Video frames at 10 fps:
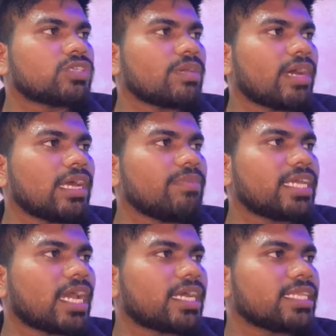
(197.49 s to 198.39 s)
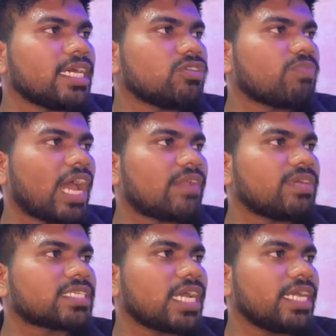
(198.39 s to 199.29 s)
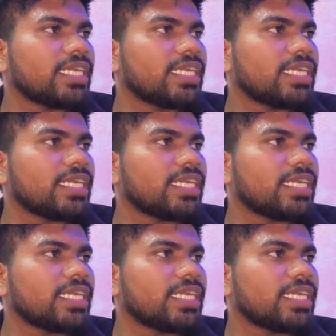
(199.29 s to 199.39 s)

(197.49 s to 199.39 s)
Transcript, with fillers: उसके बाद हमने क्या कर दिया जो फायरबेस का